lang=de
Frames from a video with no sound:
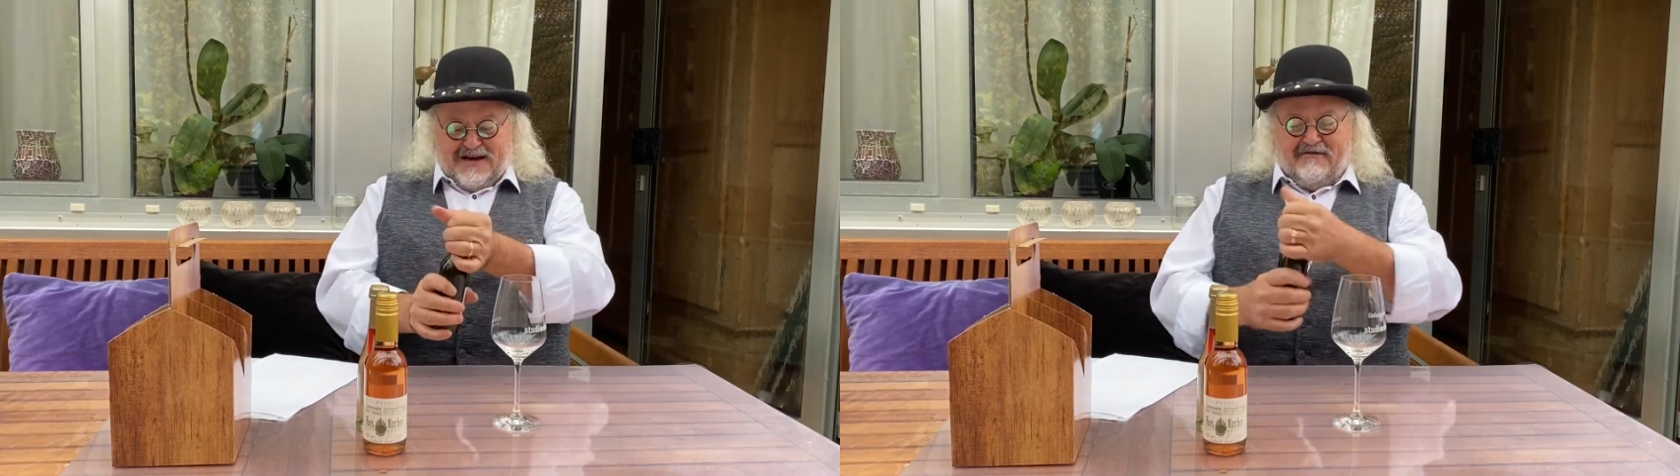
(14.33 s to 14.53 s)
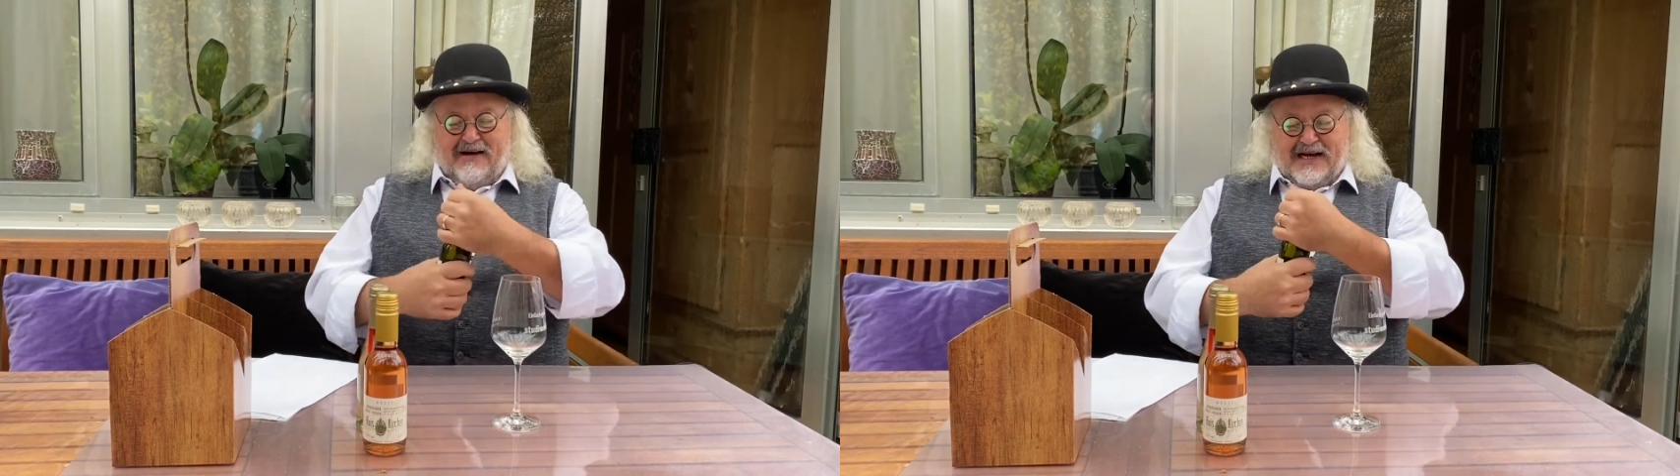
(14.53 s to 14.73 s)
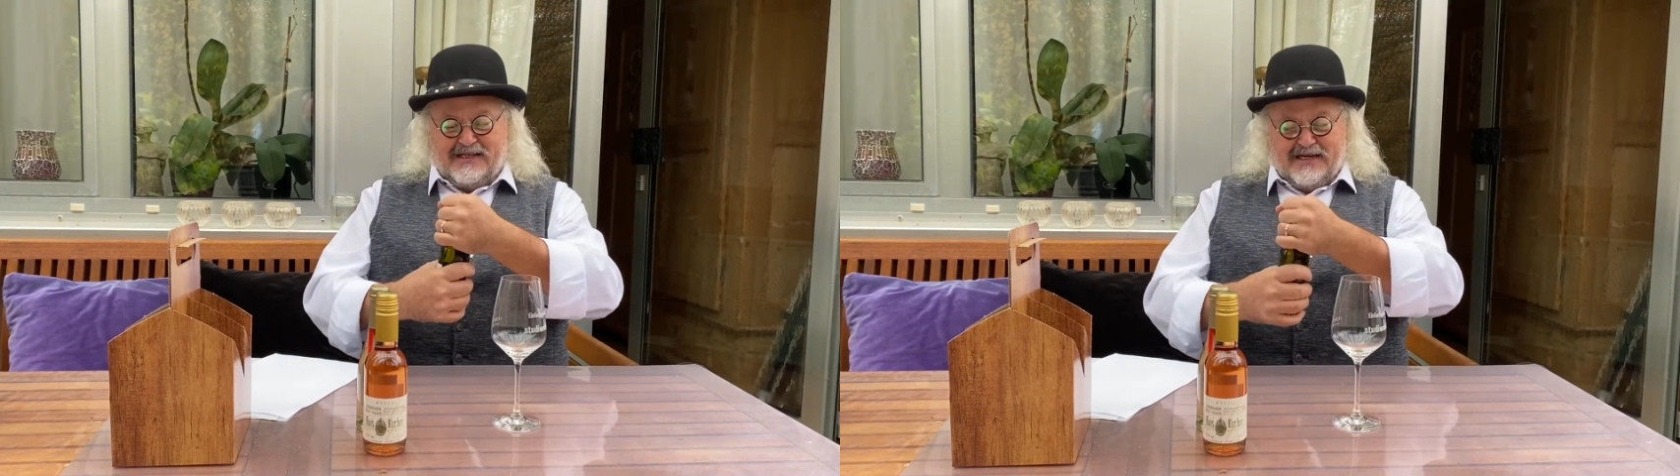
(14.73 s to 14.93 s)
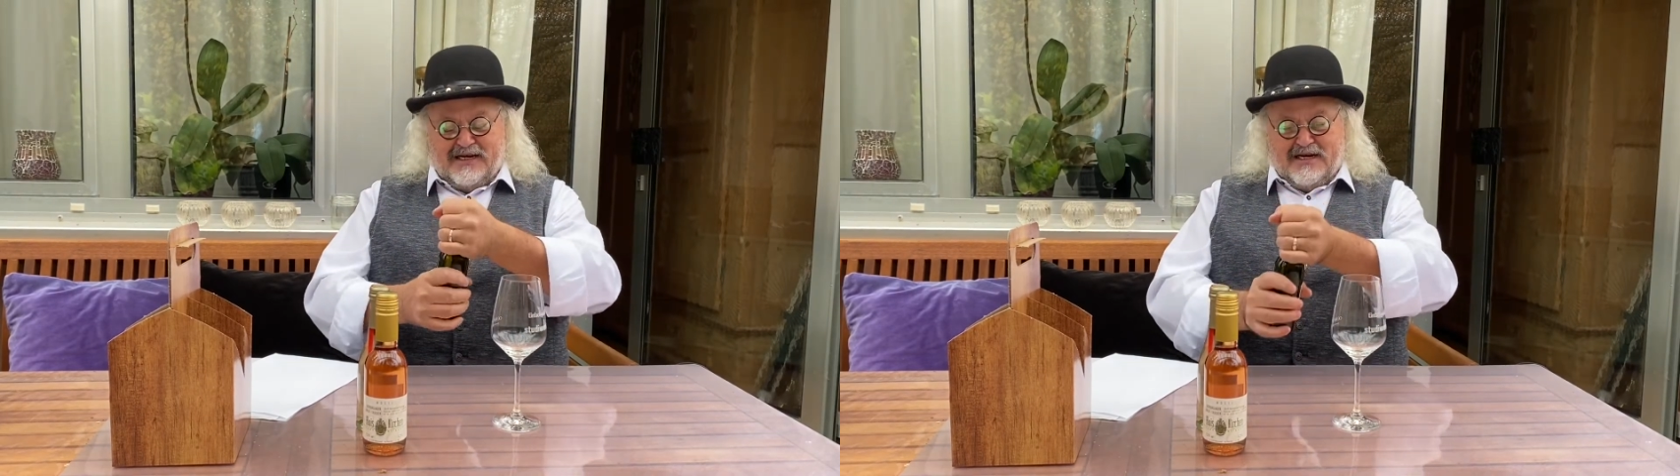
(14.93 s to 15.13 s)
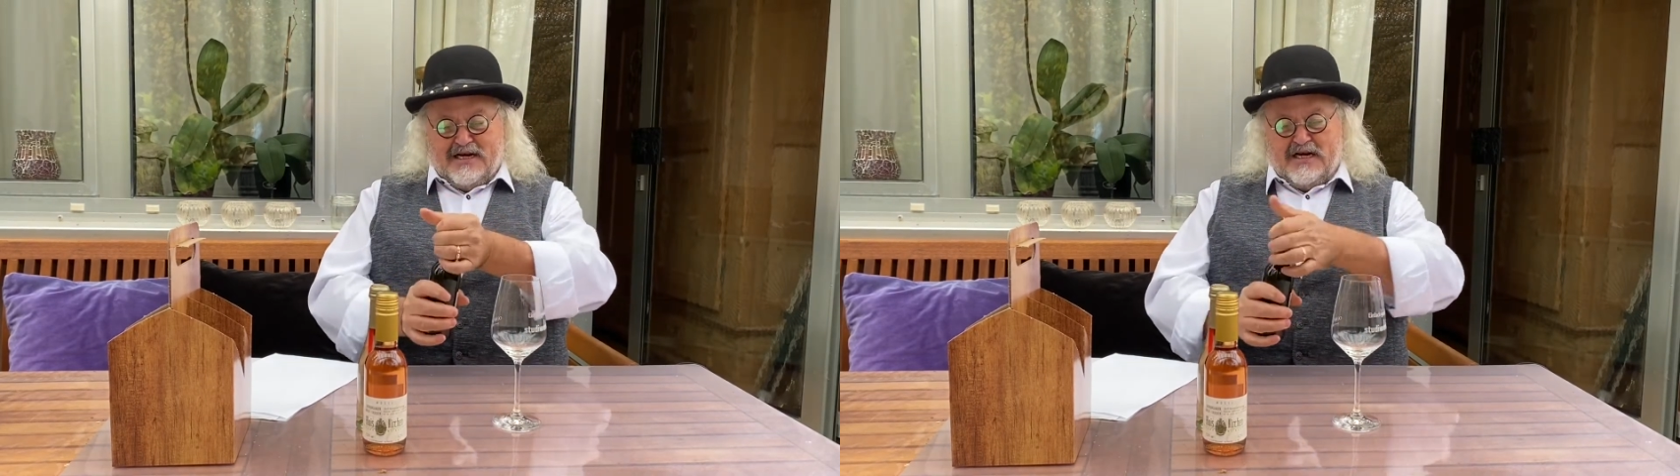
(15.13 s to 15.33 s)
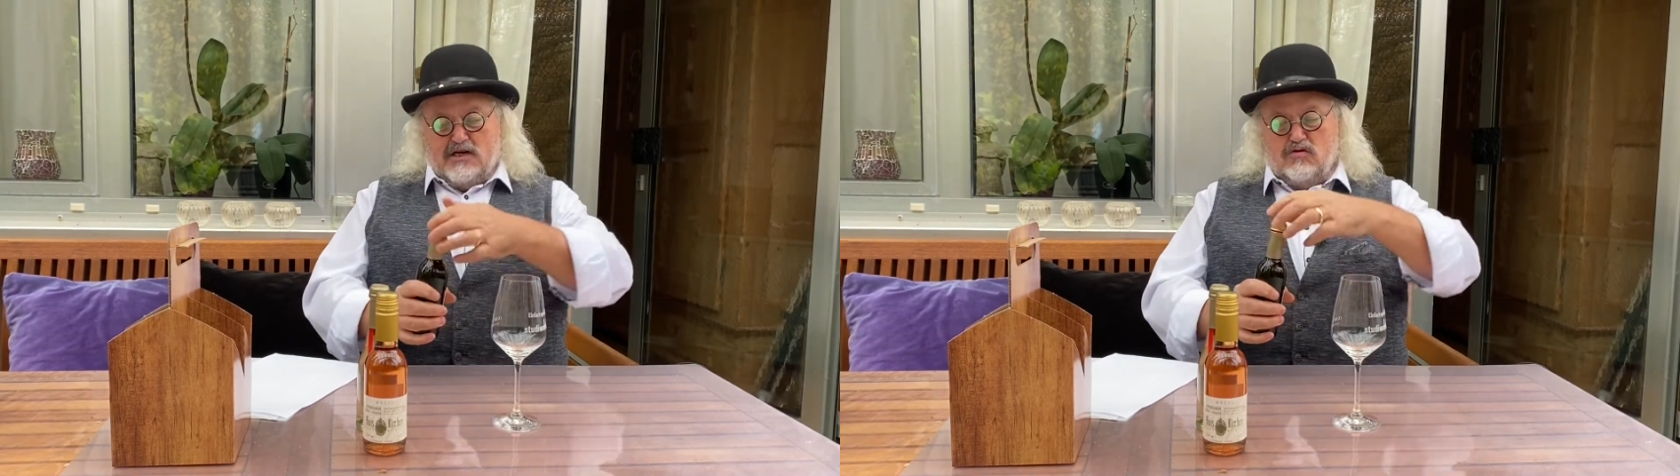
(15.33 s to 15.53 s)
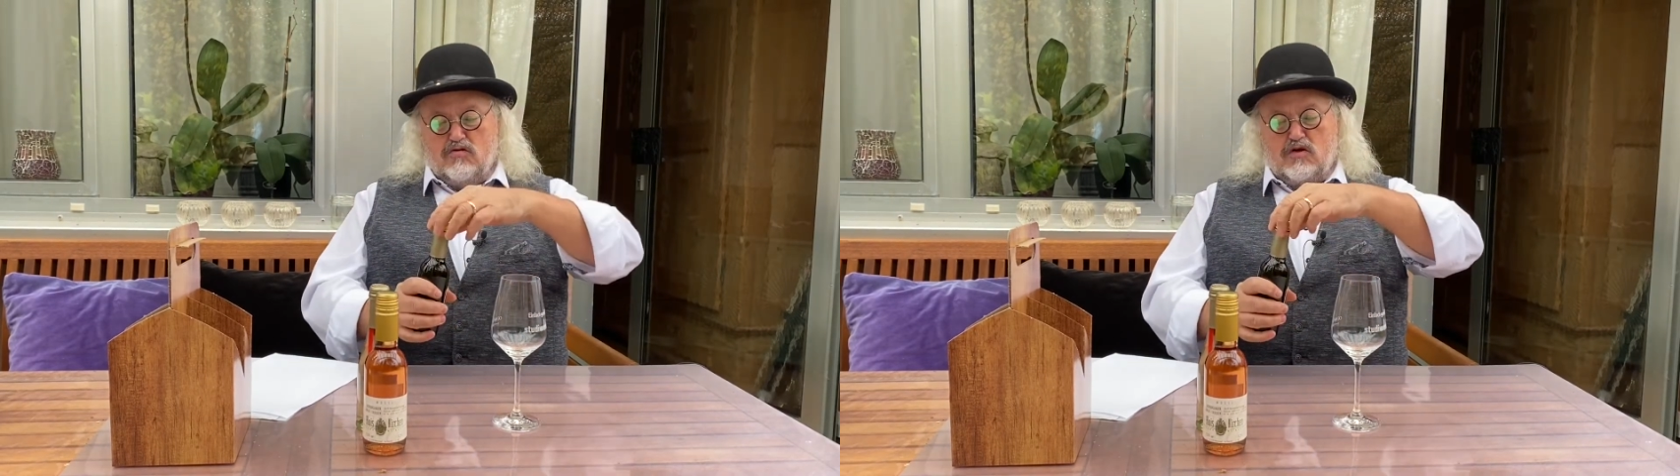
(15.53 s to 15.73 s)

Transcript: Weißt du, so